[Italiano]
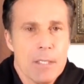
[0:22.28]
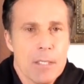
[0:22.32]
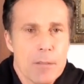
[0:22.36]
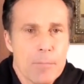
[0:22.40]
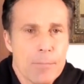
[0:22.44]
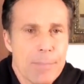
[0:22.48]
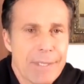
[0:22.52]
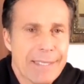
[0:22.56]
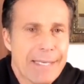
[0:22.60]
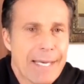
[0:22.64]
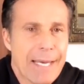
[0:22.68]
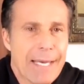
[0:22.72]

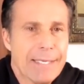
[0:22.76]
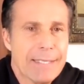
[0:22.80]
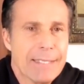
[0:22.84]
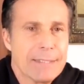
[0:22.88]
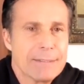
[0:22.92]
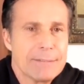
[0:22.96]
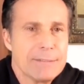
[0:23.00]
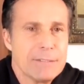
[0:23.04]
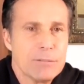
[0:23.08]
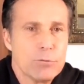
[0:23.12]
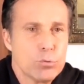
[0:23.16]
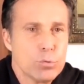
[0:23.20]
Perché
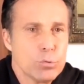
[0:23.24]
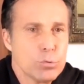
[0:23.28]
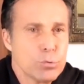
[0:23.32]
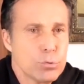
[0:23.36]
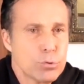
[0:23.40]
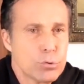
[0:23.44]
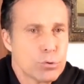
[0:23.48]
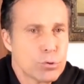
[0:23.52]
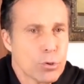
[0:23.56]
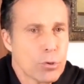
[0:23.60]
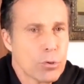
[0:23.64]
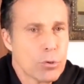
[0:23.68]

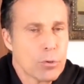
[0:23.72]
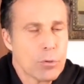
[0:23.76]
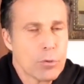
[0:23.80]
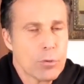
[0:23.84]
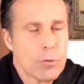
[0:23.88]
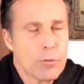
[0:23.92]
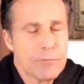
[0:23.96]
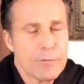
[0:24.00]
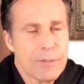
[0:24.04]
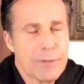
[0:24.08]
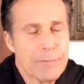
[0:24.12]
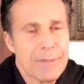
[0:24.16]
innanzitutto
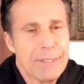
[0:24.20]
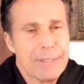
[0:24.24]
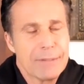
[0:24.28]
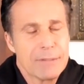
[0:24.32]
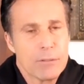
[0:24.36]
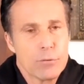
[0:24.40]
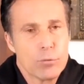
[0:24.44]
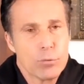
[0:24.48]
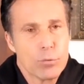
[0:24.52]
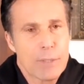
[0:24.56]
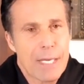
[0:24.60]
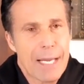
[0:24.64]

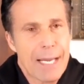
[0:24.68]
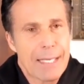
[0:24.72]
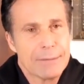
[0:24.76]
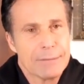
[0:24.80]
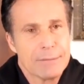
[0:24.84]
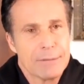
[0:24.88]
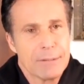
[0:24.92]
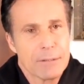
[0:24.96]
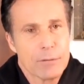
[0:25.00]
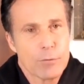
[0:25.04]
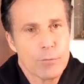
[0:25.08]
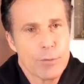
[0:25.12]
ovviamente
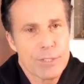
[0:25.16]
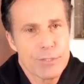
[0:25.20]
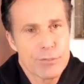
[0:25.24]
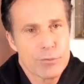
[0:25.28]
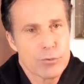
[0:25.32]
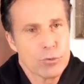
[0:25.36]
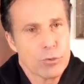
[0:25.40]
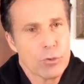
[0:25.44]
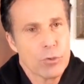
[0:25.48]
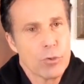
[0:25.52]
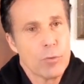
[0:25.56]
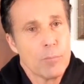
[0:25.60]
durante
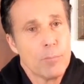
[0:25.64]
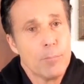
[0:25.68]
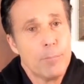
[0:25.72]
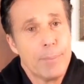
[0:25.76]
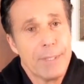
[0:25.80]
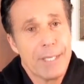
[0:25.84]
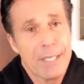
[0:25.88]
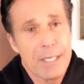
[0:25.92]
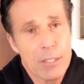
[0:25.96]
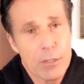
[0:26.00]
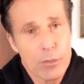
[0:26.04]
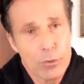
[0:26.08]
questo
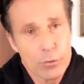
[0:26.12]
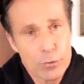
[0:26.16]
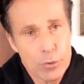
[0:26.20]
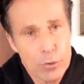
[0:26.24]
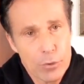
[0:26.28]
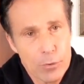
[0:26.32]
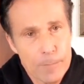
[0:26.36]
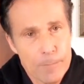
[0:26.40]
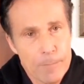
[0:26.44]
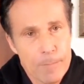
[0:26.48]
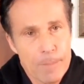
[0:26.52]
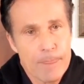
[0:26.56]

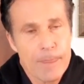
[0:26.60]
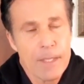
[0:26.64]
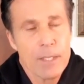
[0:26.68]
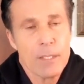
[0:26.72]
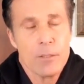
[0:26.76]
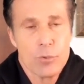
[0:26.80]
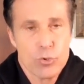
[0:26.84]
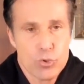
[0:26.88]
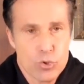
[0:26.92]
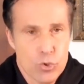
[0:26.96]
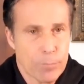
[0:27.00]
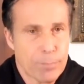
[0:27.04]
periodo
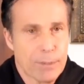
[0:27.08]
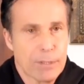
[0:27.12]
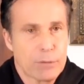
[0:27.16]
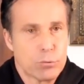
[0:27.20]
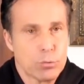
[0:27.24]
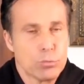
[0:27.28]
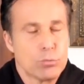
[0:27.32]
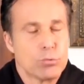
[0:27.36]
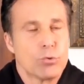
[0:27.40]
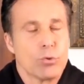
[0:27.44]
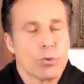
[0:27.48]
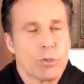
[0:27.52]

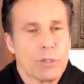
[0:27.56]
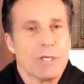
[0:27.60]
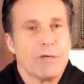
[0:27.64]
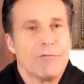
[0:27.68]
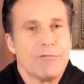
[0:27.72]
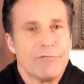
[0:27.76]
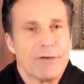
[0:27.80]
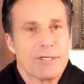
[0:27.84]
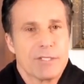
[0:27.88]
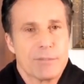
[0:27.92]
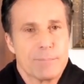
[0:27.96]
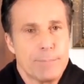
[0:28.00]
soprattutto chi
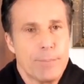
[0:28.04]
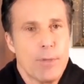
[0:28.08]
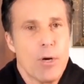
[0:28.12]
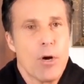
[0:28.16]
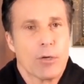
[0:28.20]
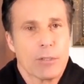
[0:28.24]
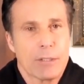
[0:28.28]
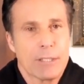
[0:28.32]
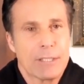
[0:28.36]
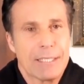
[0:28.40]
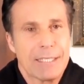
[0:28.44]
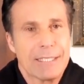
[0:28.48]
fa
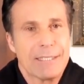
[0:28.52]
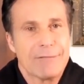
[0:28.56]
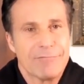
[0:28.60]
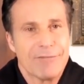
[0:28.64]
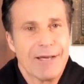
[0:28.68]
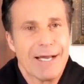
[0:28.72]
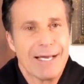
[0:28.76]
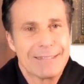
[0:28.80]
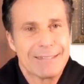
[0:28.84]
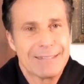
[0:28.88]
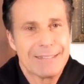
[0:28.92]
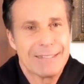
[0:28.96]
sport, chi
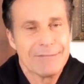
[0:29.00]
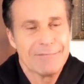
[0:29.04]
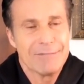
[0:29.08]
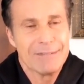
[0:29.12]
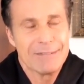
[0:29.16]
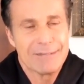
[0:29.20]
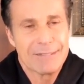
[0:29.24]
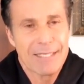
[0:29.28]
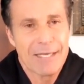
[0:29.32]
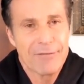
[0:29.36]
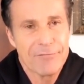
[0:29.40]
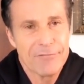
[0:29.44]
fa
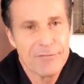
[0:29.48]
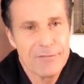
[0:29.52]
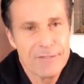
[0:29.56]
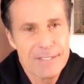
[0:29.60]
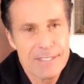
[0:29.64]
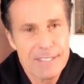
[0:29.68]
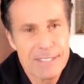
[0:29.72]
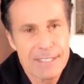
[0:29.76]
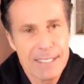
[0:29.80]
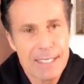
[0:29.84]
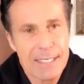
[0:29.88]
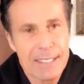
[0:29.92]
attività
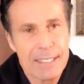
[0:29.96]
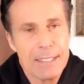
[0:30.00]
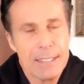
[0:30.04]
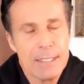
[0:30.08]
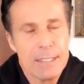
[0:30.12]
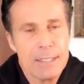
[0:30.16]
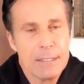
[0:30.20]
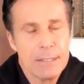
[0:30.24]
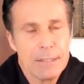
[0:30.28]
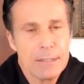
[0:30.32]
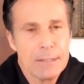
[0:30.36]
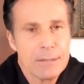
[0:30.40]

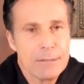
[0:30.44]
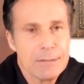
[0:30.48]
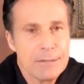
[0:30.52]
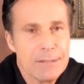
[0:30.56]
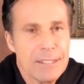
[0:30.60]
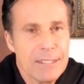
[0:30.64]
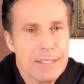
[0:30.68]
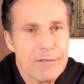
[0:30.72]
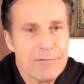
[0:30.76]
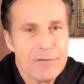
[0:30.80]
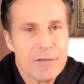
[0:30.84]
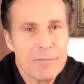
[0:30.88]
fisica,
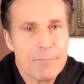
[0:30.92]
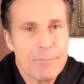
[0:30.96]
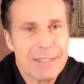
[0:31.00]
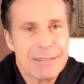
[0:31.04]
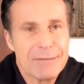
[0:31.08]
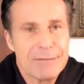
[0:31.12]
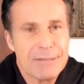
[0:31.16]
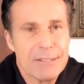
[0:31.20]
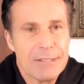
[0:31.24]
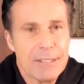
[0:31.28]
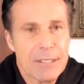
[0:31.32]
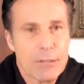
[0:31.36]
deve
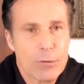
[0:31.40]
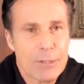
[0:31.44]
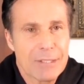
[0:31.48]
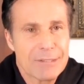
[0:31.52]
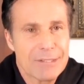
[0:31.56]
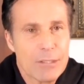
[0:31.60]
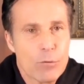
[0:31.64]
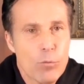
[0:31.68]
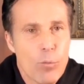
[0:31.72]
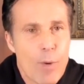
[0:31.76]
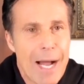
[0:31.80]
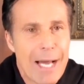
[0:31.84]
mantenere un
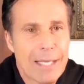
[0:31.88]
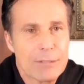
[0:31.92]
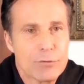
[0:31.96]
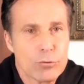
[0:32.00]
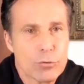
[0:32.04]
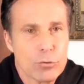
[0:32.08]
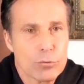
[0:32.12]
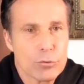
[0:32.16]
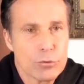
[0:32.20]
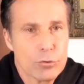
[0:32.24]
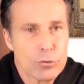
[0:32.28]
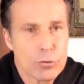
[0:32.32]

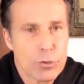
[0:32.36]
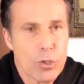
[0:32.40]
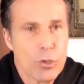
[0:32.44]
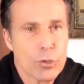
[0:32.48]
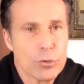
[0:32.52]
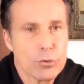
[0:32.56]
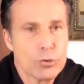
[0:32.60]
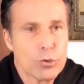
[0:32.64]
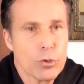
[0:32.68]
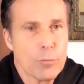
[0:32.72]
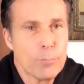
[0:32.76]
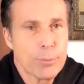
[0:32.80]
adeguato
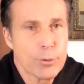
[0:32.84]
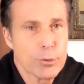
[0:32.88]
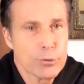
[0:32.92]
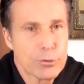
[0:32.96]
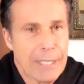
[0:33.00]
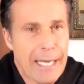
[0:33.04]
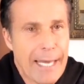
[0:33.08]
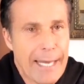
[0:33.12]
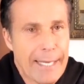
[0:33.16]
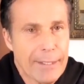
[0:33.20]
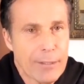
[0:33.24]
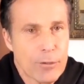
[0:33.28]
introito
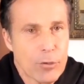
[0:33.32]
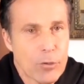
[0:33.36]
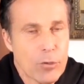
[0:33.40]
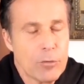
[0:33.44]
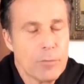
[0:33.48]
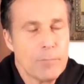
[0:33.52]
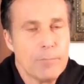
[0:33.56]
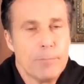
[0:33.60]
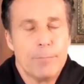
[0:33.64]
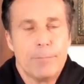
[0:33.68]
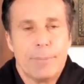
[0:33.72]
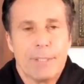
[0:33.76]

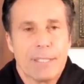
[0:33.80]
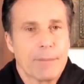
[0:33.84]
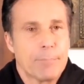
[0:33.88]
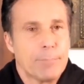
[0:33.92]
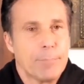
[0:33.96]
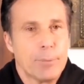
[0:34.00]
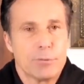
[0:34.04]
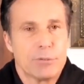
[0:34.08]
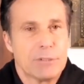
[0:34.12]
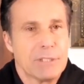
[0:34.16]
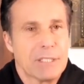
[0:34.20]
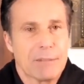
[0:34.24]
proteico per
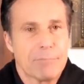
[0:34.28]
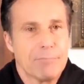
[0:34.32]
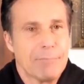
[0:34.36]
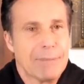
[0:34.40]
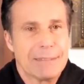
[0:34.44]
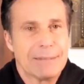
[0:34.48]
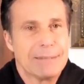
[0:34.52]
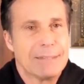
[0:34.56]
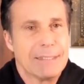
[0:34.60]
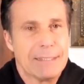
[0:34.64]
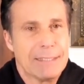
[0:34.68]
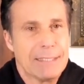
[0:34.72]
poter
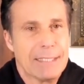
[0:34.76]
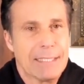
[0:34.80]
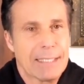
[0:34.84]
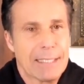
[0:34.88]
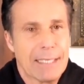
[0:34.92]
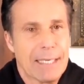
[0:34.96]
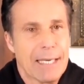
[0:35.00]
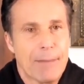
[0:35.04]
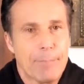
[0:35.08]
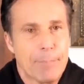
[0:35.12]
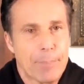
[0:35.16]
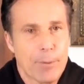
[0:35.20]
mantenere
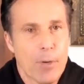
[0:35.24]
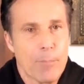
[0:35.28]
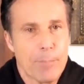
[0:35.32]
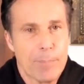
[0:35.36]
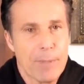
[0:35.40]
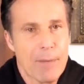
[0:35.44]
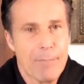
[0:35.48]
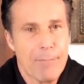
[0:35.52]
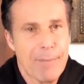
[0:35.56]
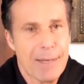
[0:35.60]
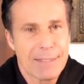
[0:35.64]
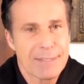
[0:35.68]
la
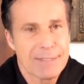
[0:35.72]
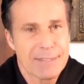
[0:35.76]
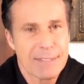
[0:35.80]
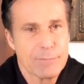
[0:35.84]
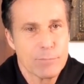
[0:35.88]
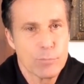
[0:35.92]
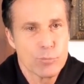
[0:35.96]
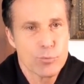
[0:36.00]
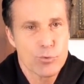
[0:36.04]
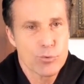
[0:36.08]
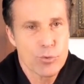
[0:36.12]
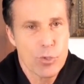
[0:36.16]
propria massa
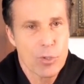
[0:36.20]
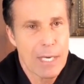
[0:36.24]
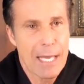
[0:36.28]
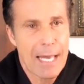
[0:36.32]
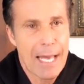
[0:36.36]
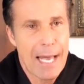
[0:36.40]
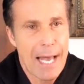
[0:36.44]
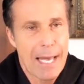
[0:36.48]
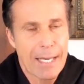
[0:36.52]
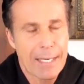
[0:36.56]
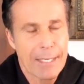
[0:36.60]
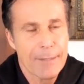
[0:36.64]

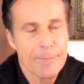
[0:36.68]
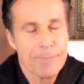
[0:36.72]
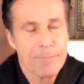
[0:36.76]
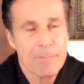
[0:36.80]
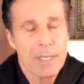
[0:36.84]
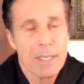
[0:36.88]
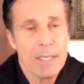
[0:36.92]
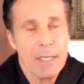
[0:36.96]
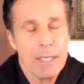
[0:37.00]
muscolare.